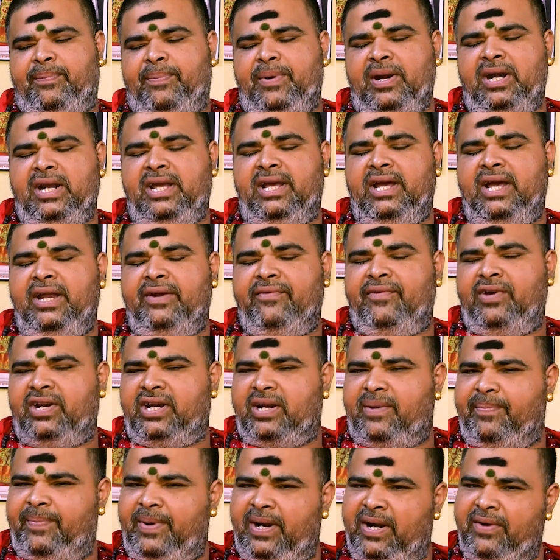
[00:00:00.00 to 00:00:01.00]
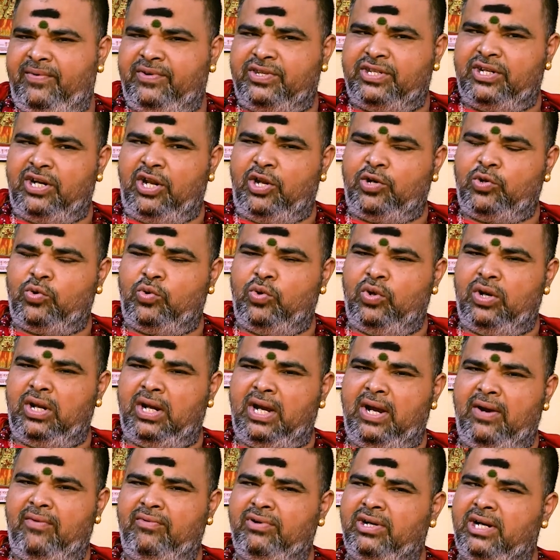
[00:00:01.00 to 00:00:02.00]
పెళ్లి కాని వారికి పెళ్లి విషయంలో
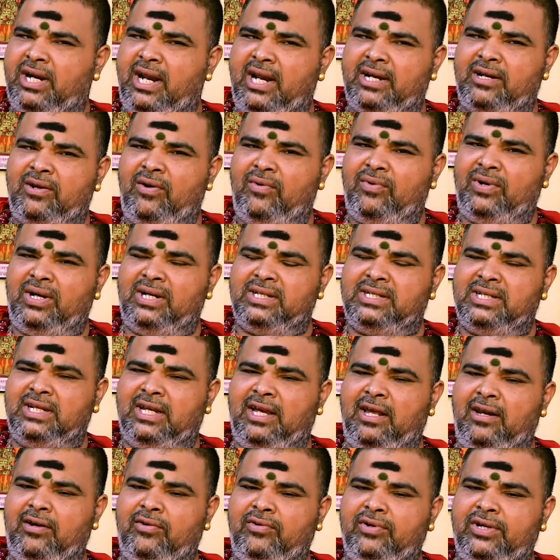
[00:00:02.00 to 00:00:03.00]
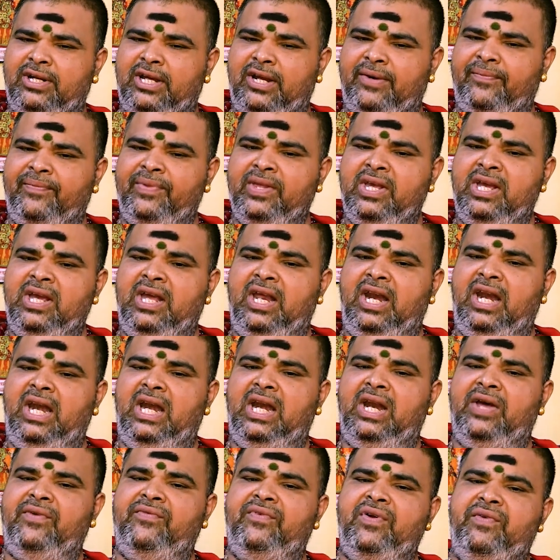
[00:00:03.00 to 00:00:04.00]
అనుకూలంగా ఉండడానికి అవకాశం కలిగి ఉంటారు
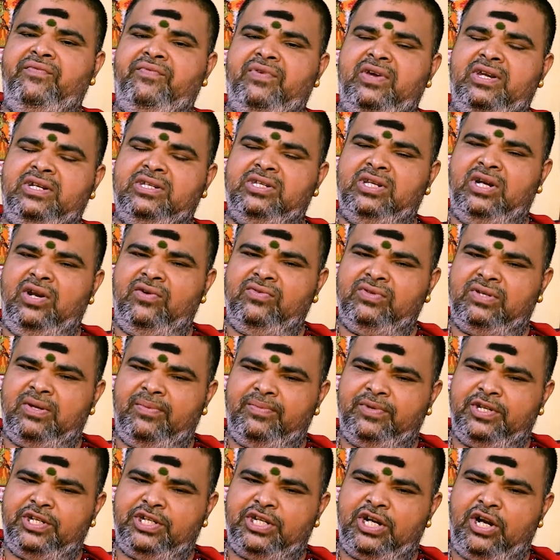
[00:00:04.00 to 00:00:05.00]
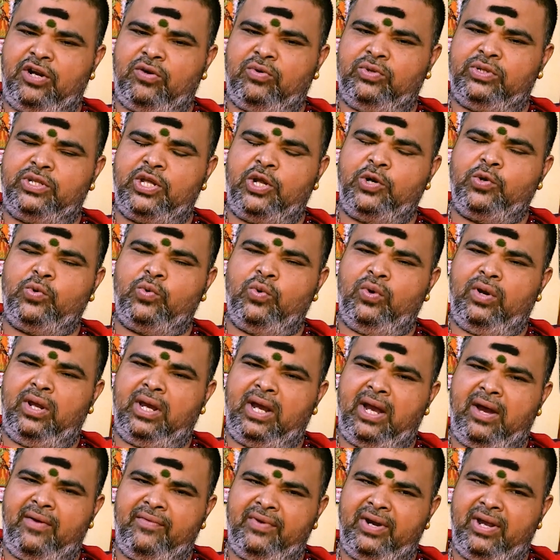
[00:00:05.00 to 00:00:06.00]
లవ్ అఫైర్స్ లవ్ సంపృష్టిలో కొంత
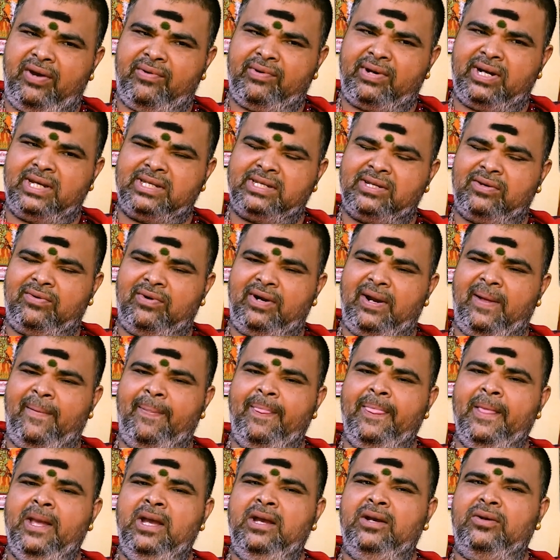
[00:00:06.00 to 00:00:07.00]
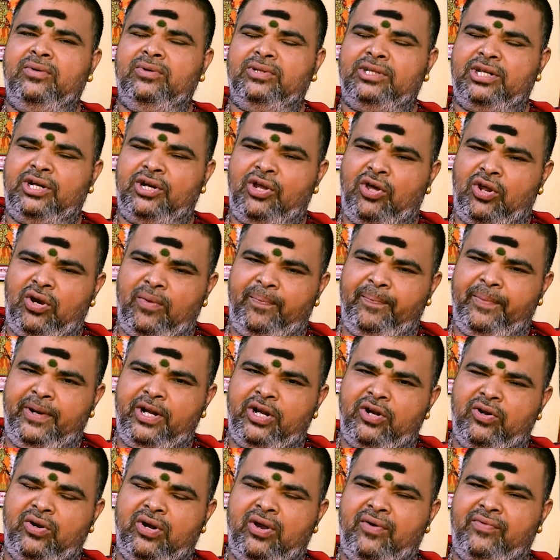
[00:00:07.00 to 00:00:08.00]
అనుకూలంగా ఉండే అవకాశం కూడా కొంత
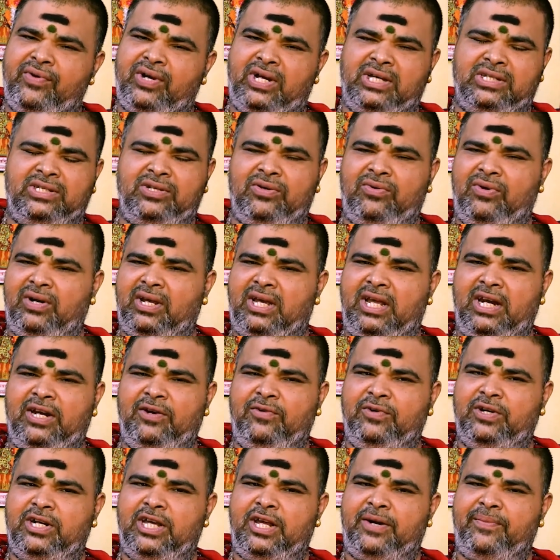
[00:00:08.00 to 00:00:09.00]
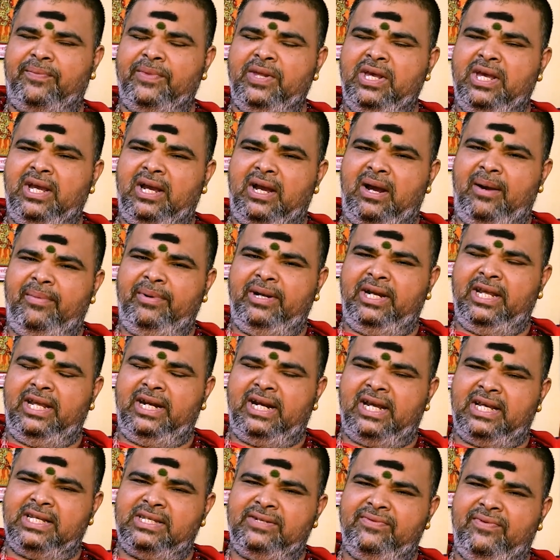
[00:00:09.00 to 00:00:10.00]
డెవలప్మెంట్ ఉండే అవకాశం కూడా కలిగి ఉంటారు కాబట్టి ఈ
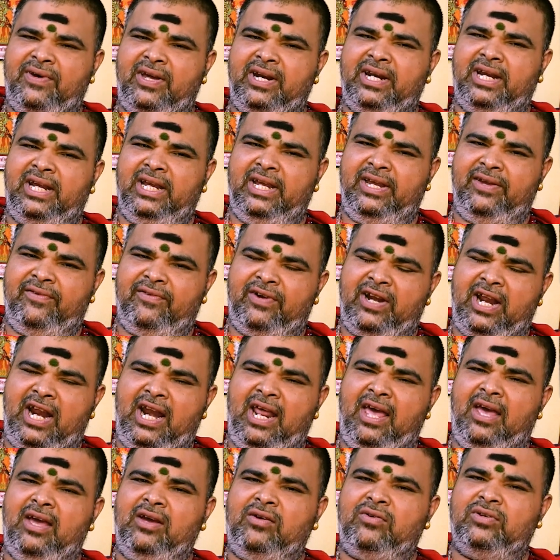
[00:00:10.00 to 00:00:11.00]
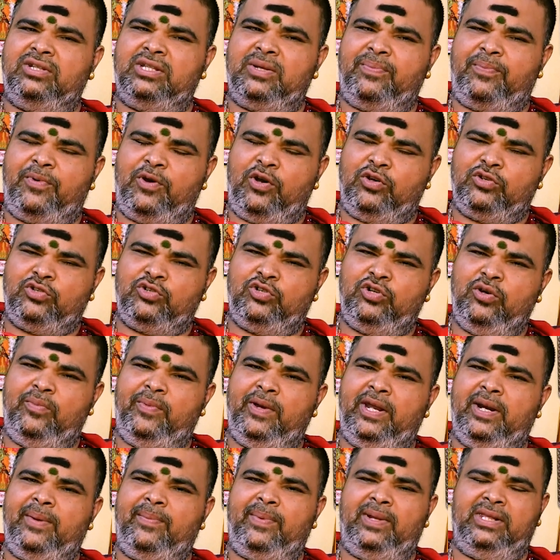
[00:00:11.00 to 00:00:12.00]
రాశి వారికి ఈ నెల కొంత
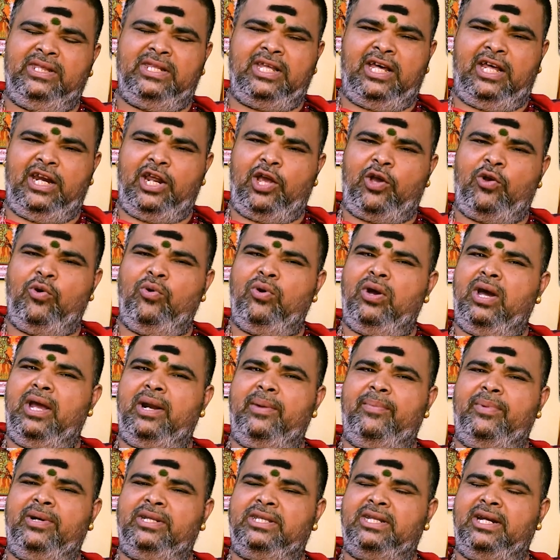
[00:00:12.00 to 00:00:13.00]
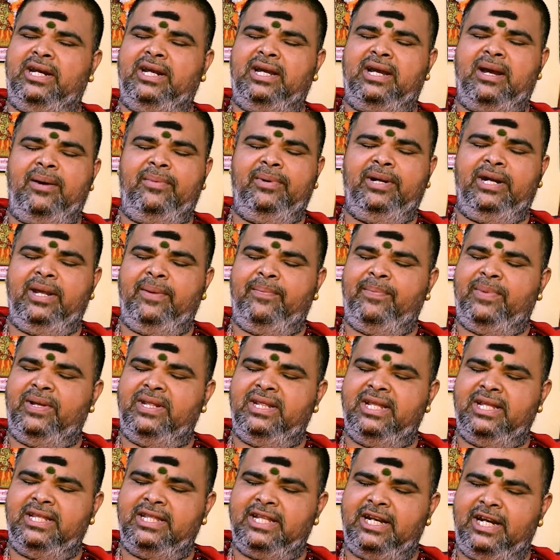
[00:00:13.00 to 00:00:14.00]
పాజిటివ్ అయిన ఫలితాలు ఎక్కువగా కనపడుతున్నాయి కాబట్టి
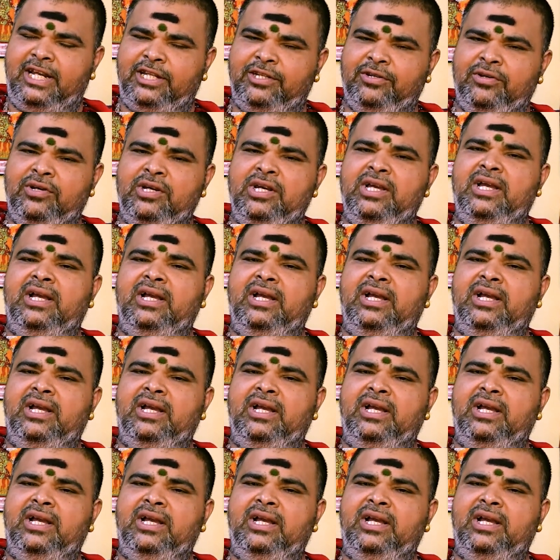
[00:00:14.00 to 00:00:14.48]
ఇబ్బంది అయితే లేదు